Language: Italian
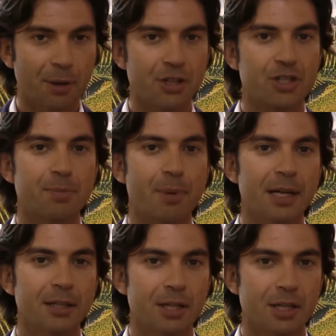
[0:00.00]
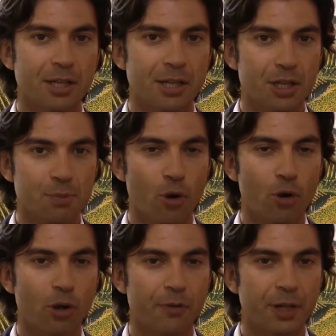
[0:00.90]
principali di
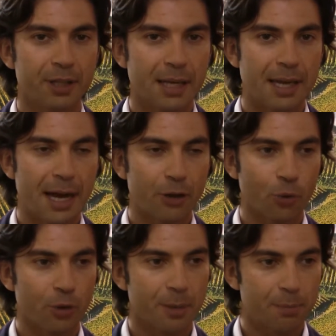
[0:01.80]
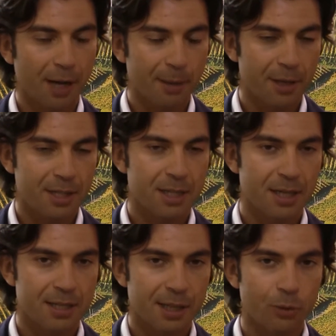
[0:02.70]
sbocco del vino italiano, quindi in primis
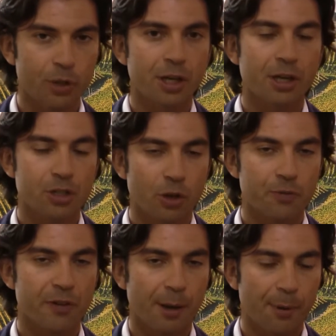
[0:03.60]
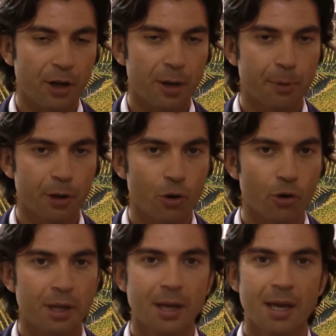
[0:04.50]
gli Stati Uniti che si confermano anche per
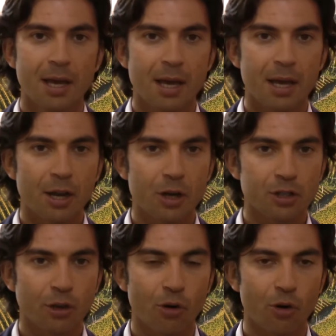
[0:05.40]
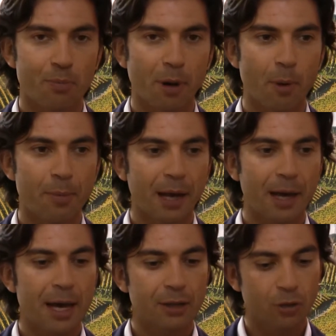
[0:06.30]
noi il nostro primo
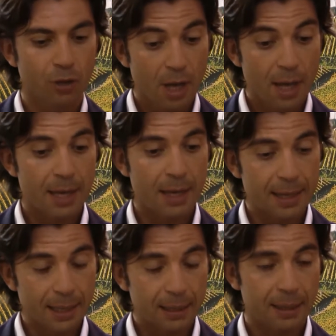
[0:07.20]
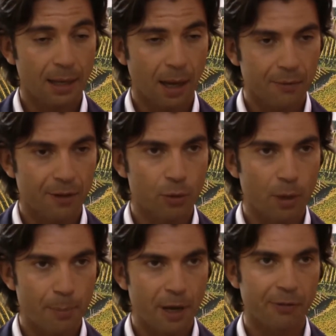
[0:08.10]
mercato, l'Inghilterra che ha fatto
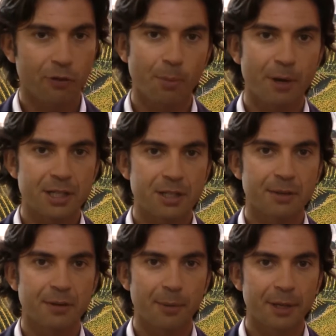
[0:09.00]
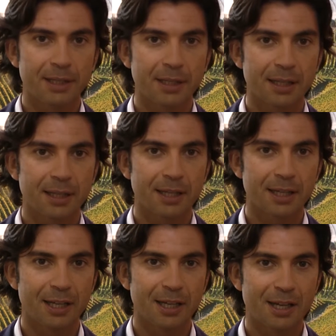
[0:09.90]
una performance
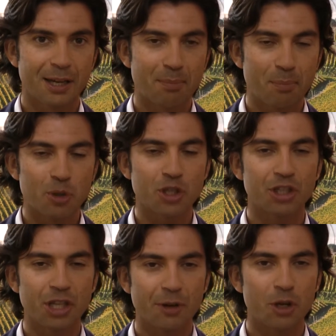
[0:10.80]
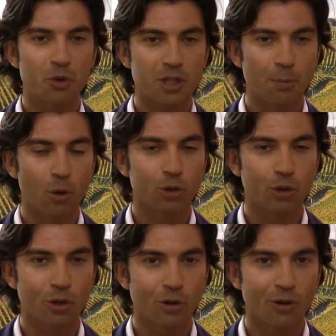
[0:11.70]
veramente positiva di cui siamo
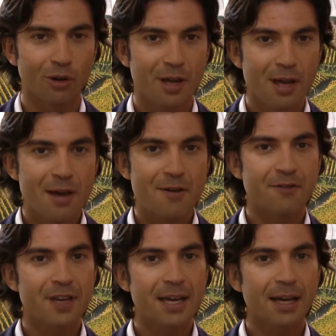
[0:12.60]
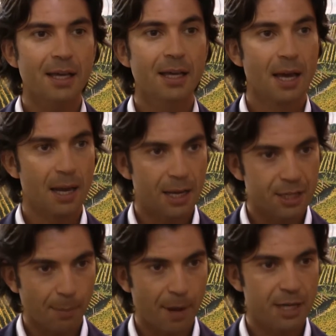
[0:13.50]
molto fieri, la
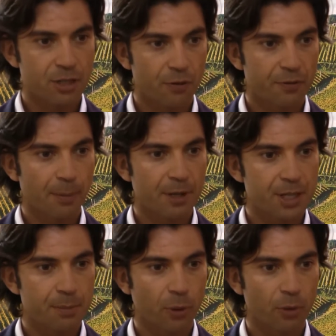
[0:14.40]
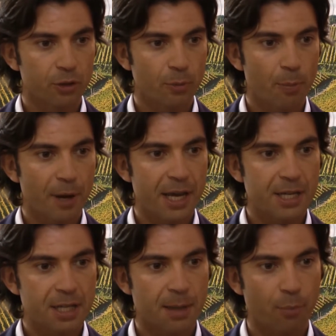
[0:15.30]
Germania si conferma sempre un ottimo
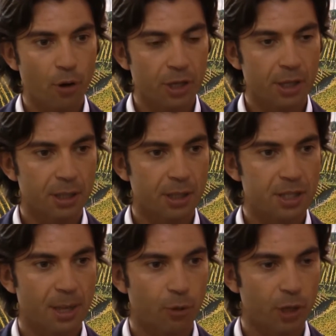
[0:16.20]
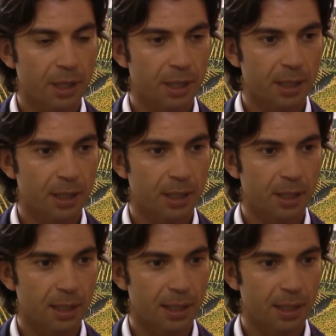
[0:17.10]
paese e poi diciamo
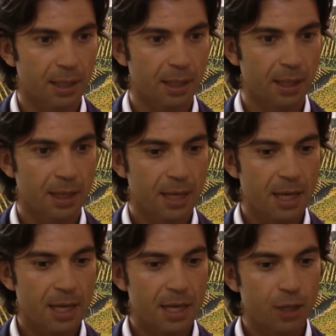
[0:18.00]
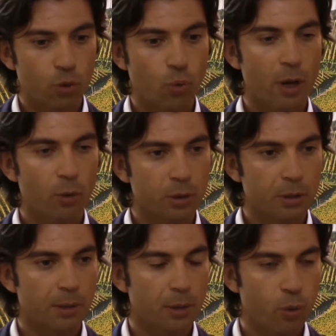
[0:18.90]
le i due,
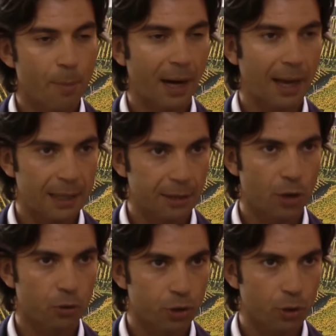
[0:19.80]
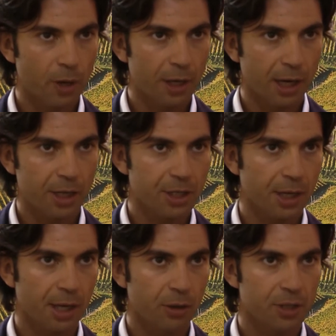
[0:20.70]
i due, mercati che continuano a
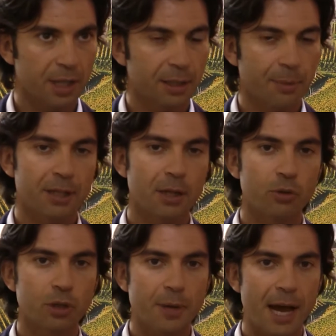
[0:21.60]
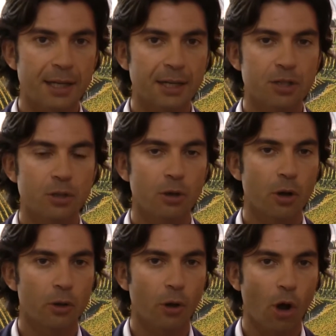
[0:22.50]
crescere costantemente negli ultimi anni che sono
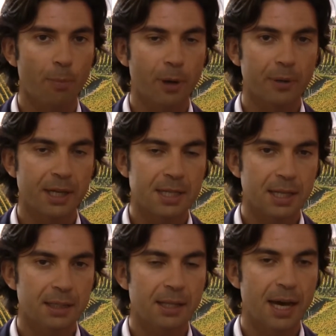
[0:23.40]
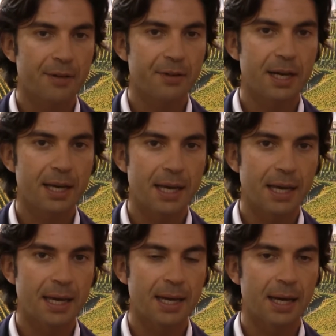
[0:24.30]
Nord Europa, quindi la Scandinavia
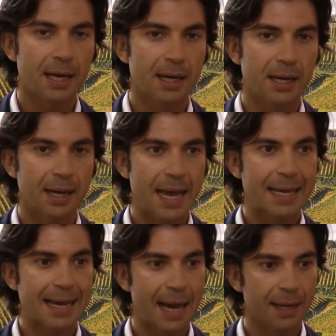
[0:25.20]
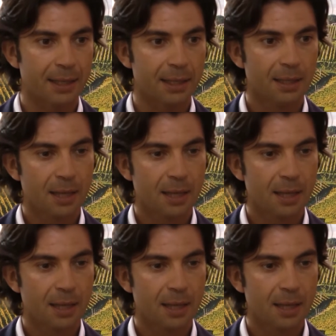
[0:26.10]
e il, e il Canada.